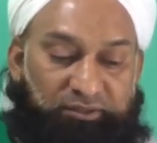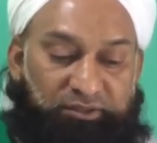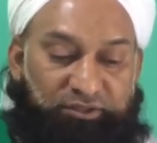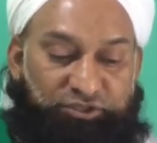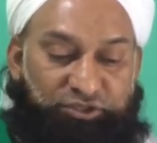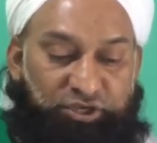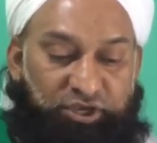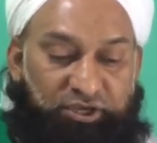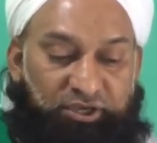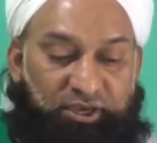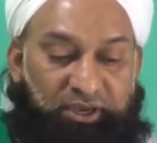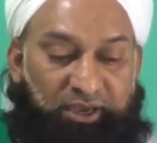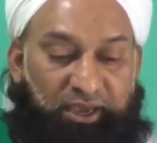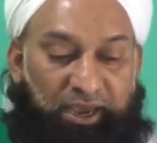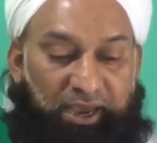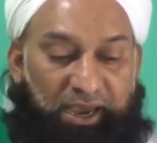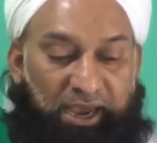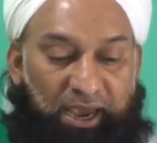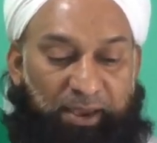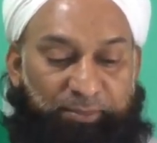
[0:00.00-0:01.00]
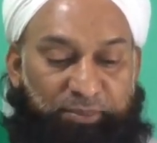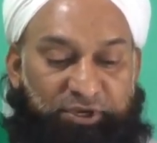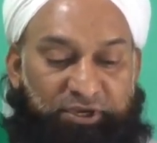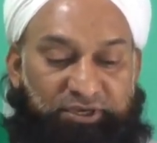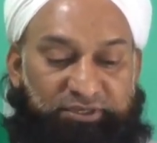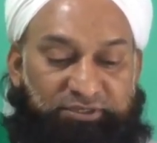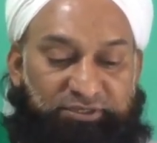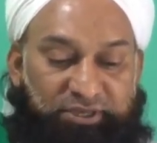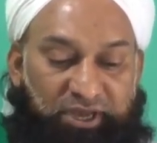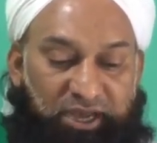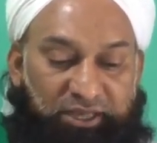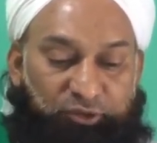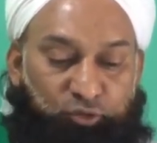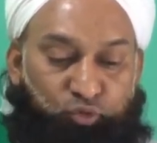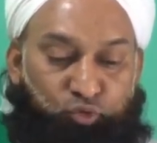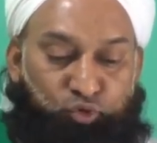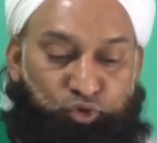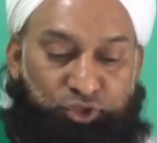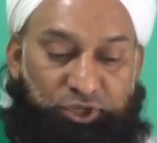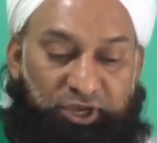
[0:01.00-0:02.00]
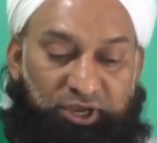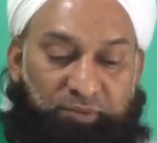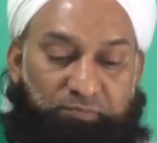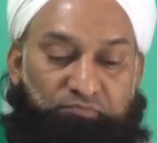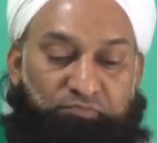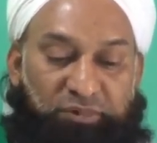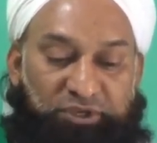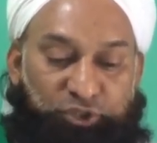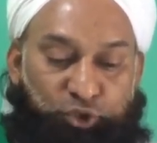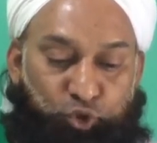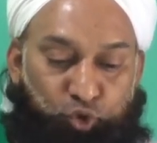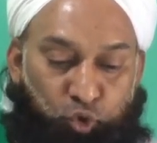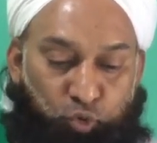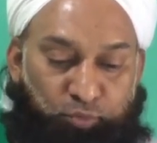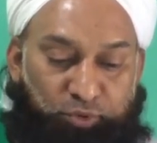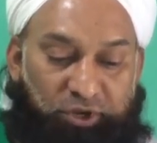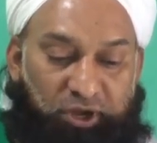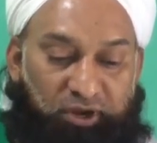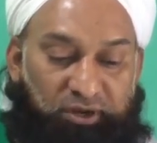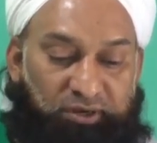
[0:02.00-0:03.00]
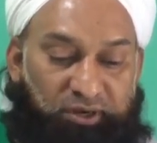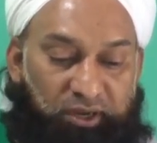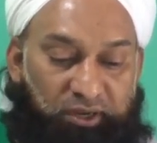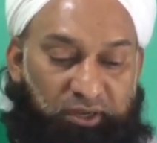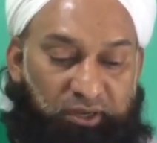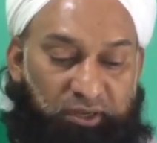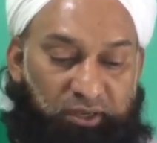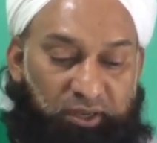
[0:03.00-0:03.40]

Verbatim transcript: किसी के ऐब के साथ उसे मंसूब करना